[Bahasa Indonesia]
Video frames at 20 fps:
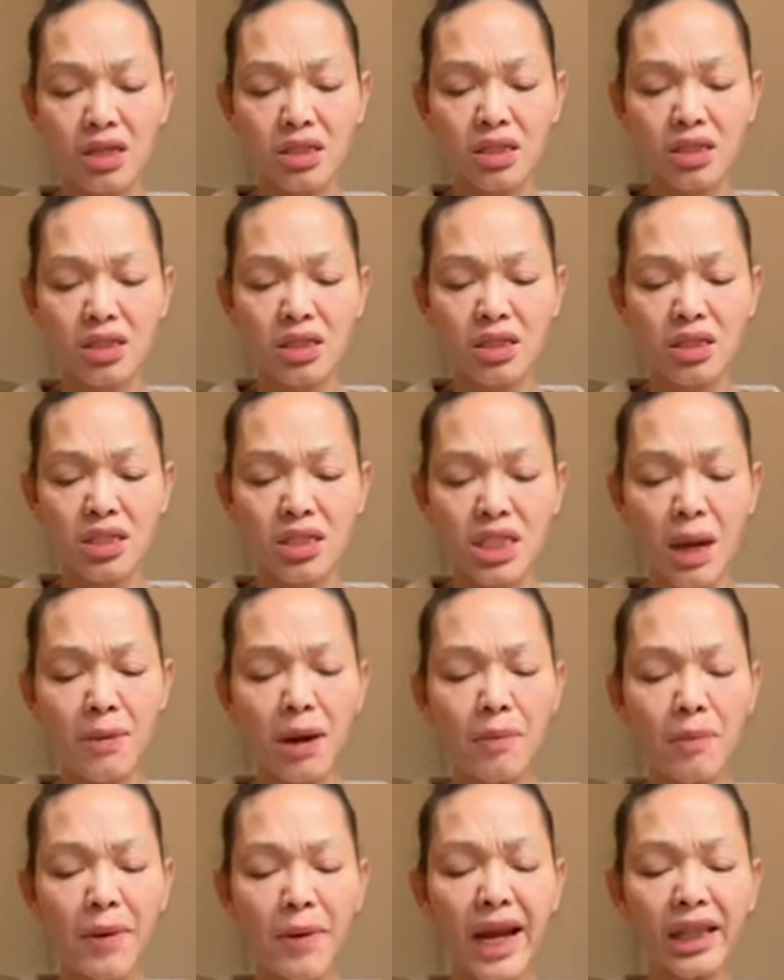Lama-lama pakai
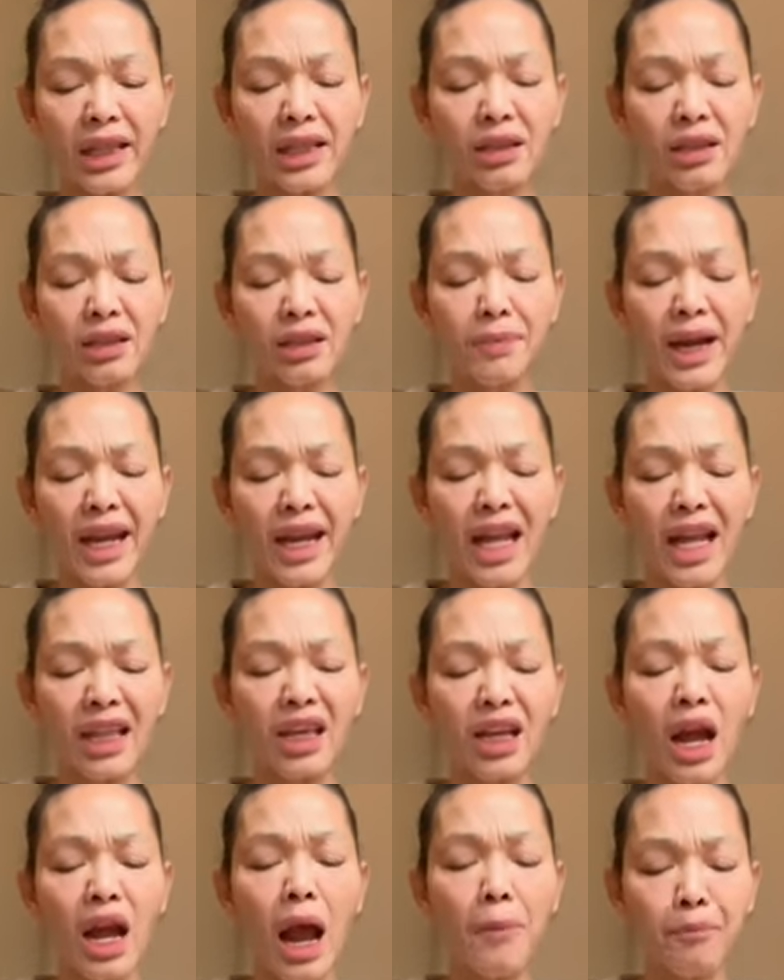pakai rantai
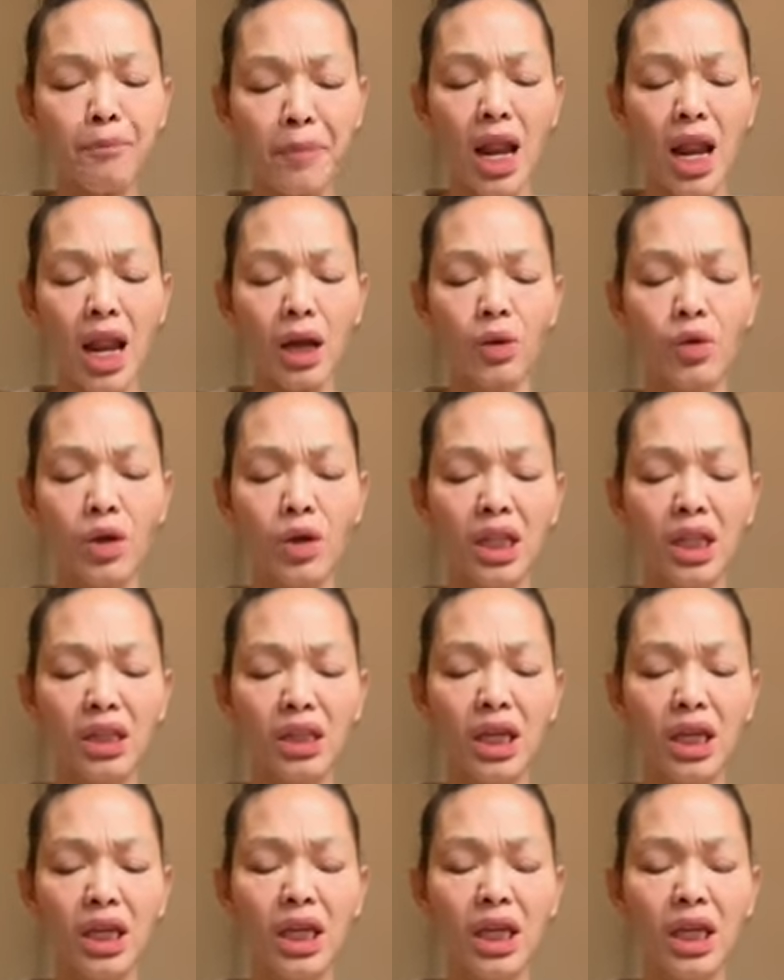kapal aku ngelintingnya.